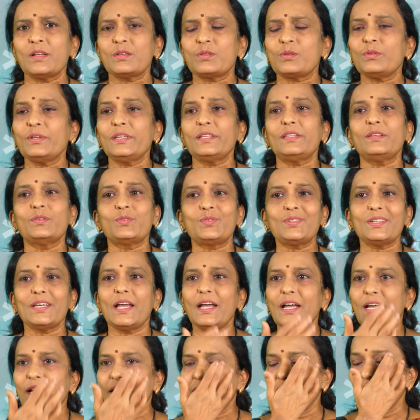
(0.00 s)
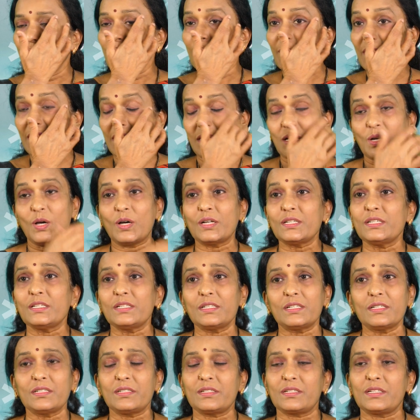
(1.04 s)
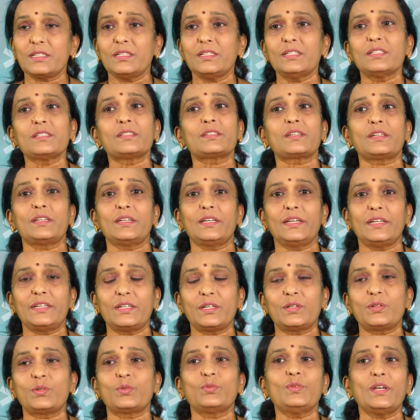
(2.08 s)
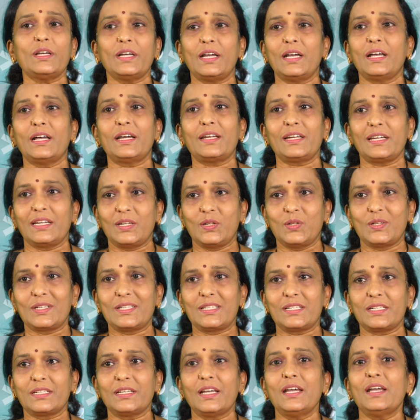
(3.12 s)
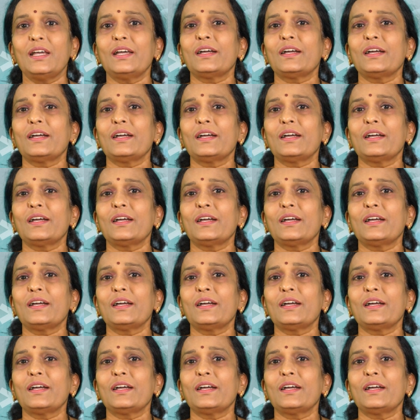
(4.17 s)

సో ఇది వచ్చి ఎయిర్ ఎలిమెంట్ లార్జ్ ఇంటెస్టైన్ ఈజ్ రిలేటెడ్ టు ద ఎయిర్ ఎనర్జీ